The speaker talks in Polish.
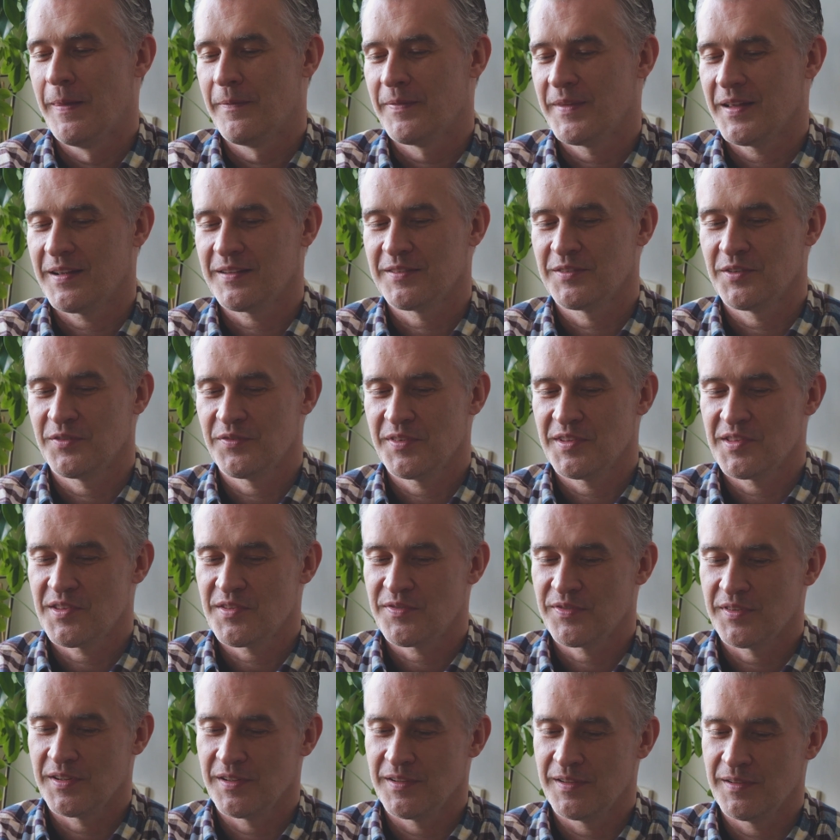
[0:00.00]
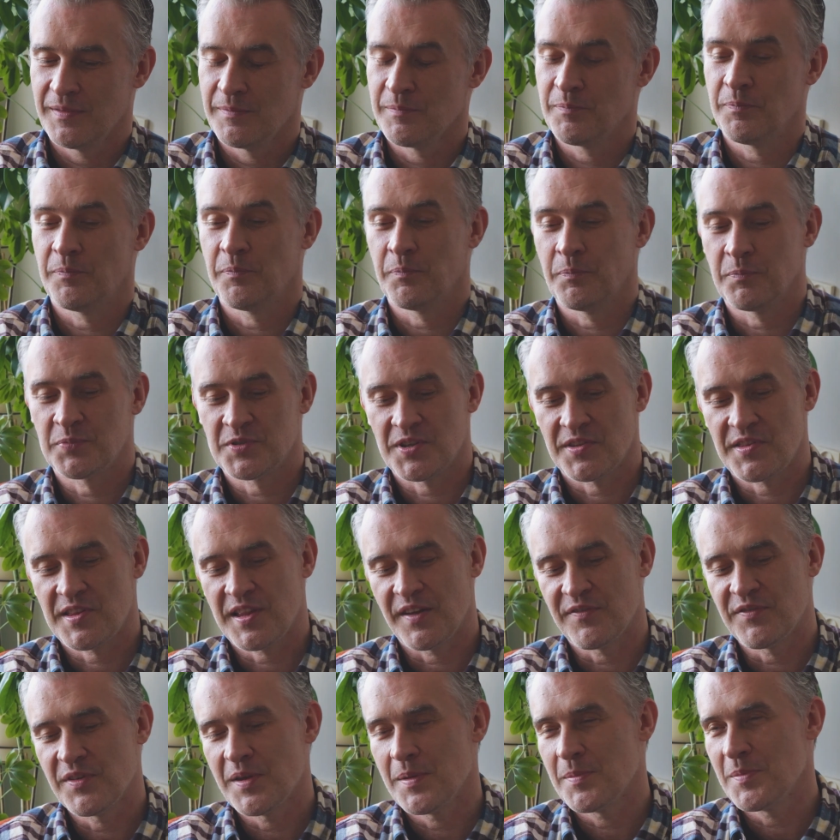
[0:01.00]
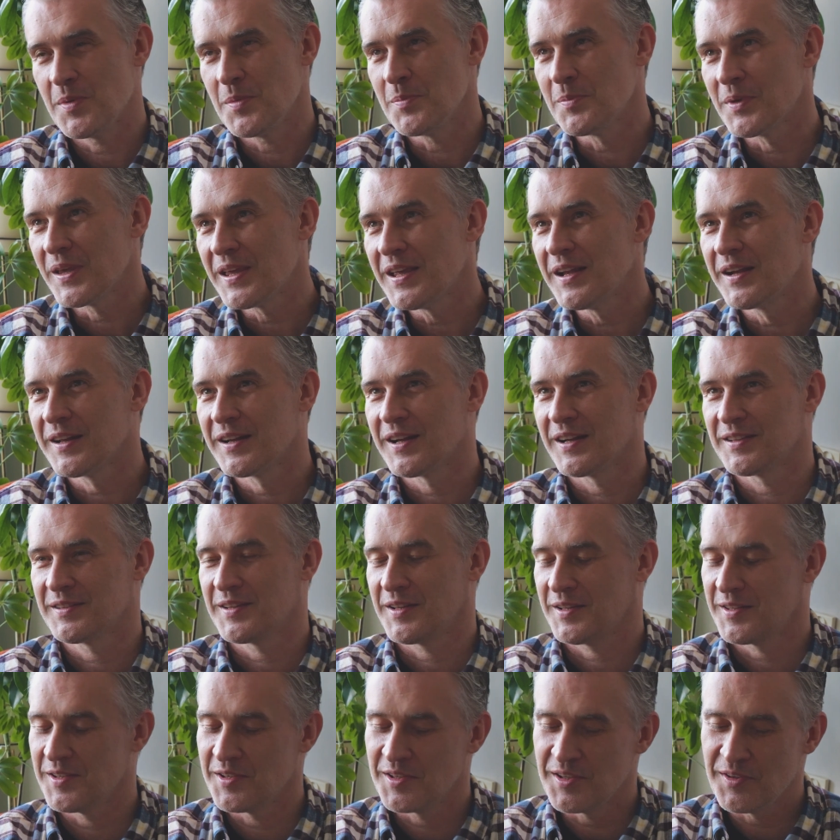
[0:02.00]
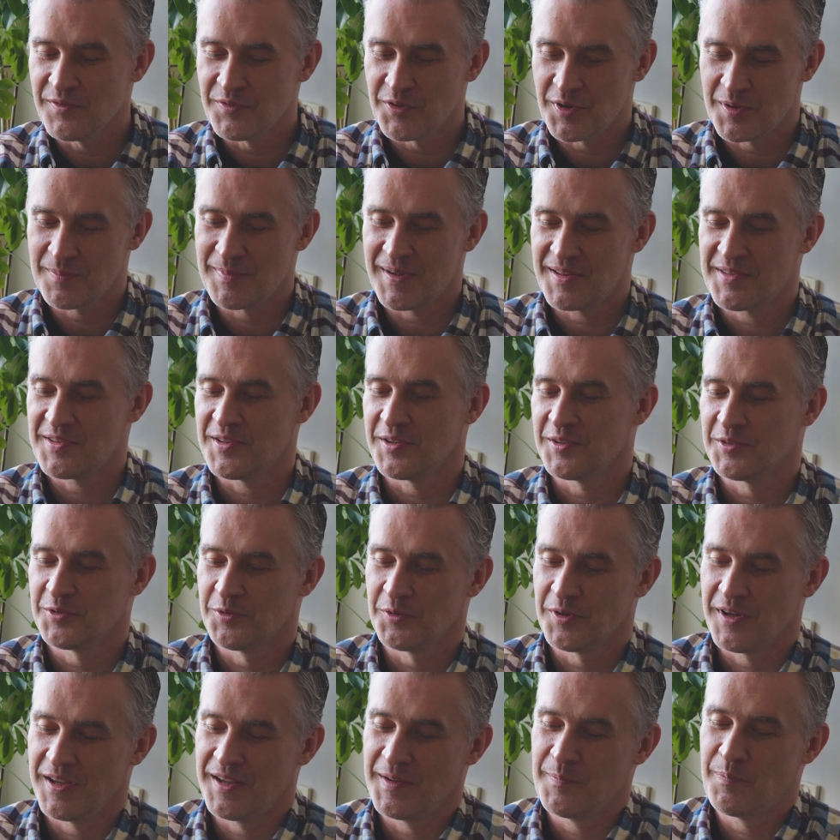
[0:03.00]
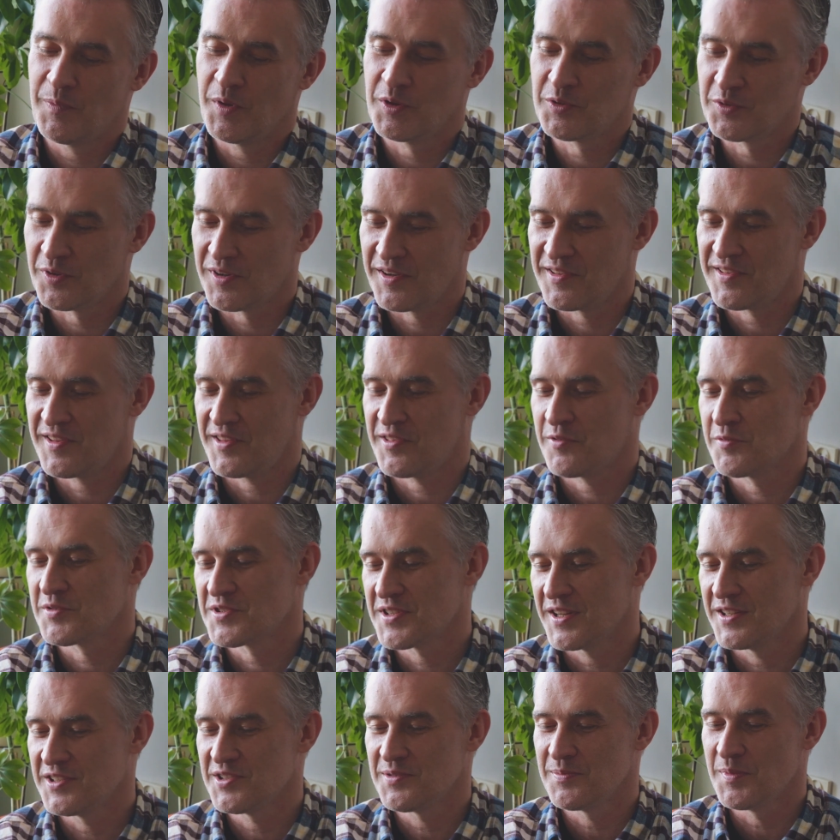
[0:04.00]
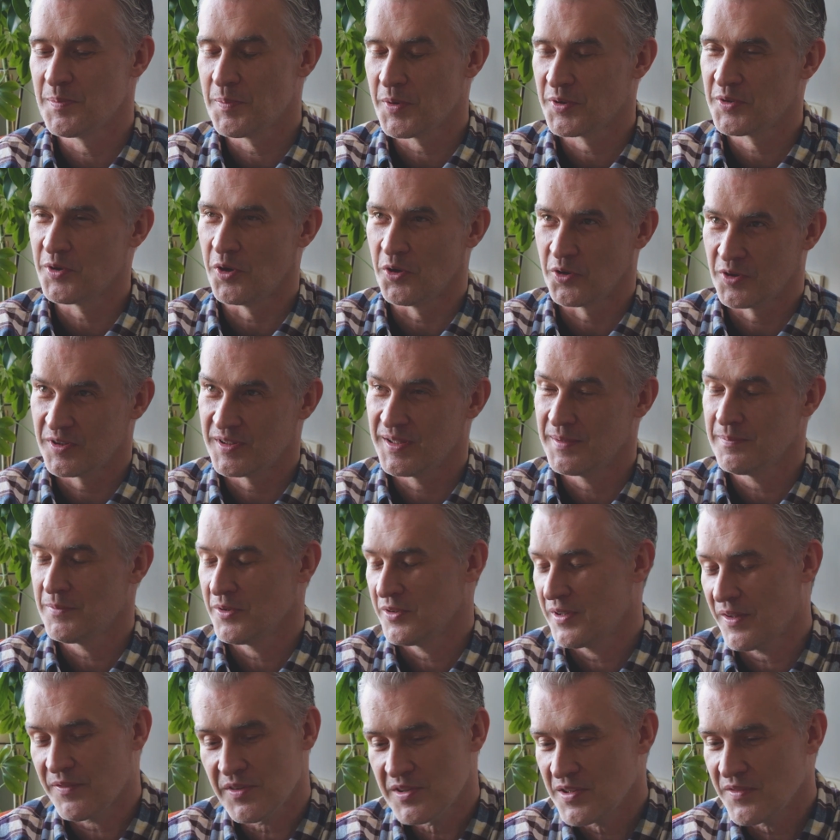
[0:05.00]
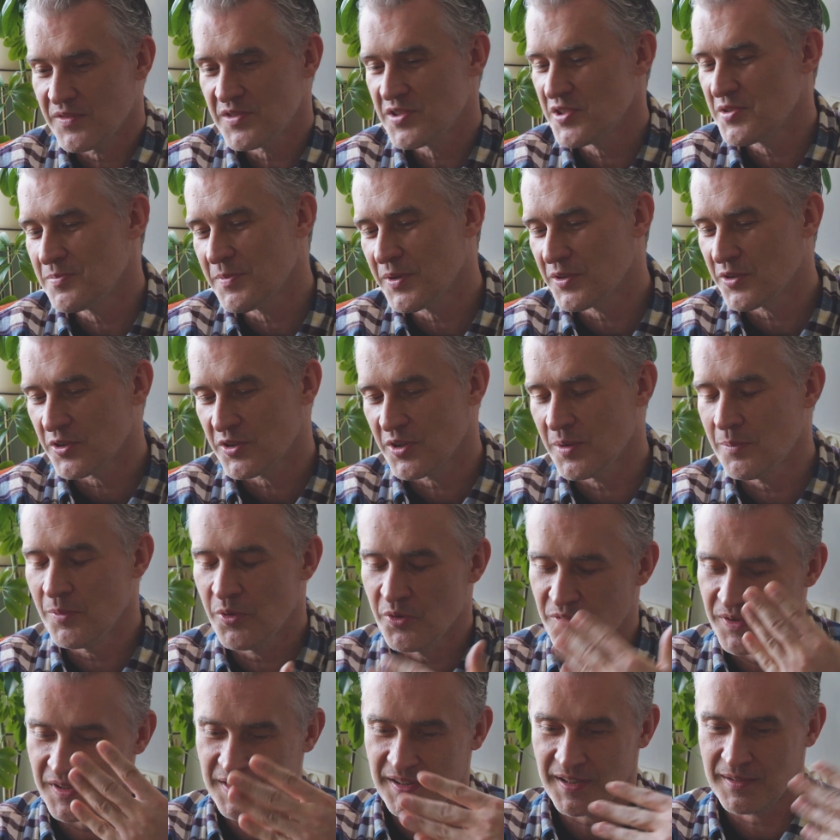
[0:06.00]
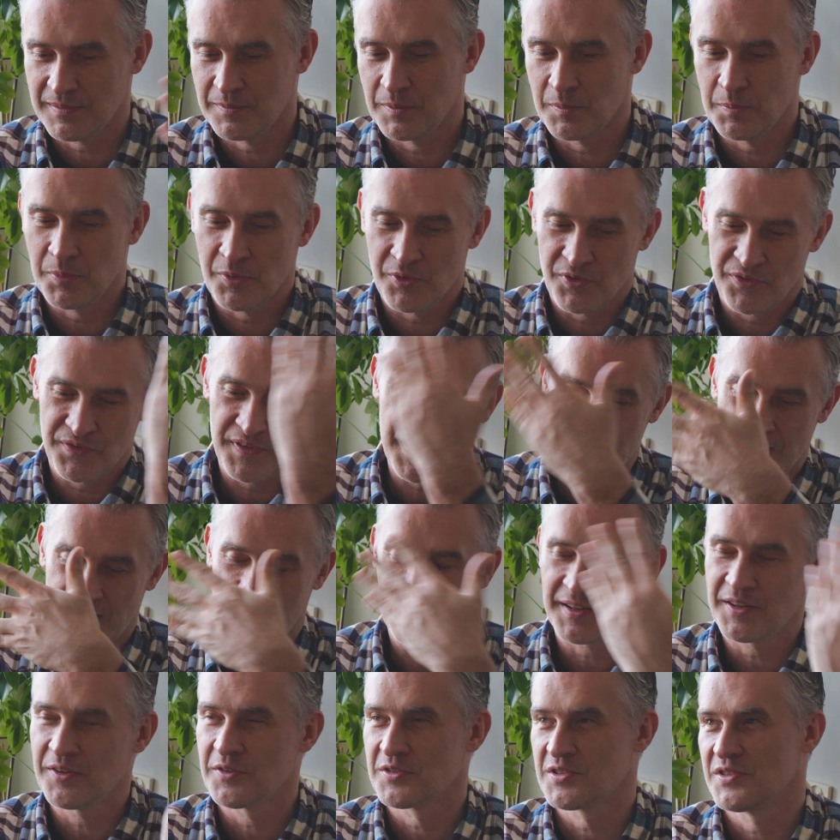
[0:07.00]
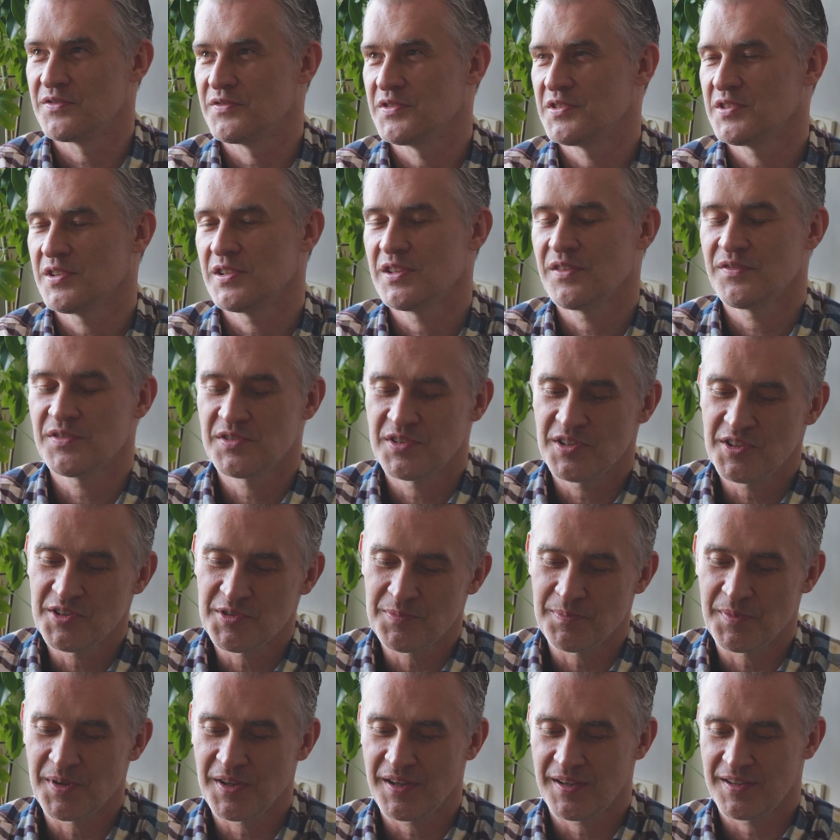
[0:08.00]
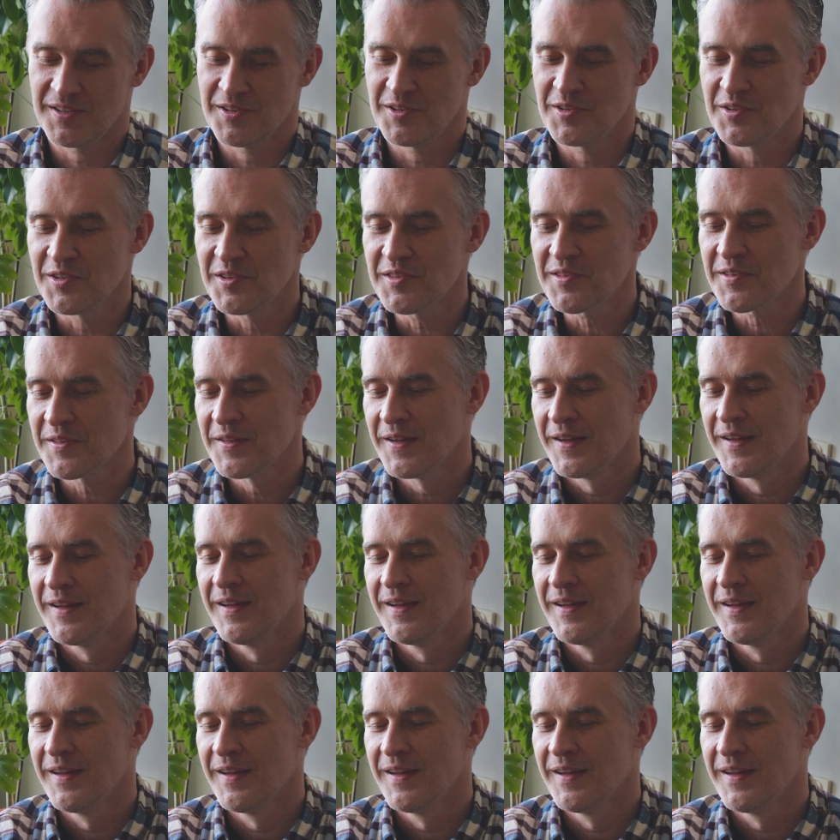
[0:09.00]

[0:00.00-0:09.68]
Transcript: Tak, no więc e, przedstawiłem im kilka takich informacji, które, które zasłyszeliśmy pod oknem, bo nawet nie wiedzieliśmy, kto to mówi, tak? bo były firanki, oczywiście nie widzieliśmy ich ani nic,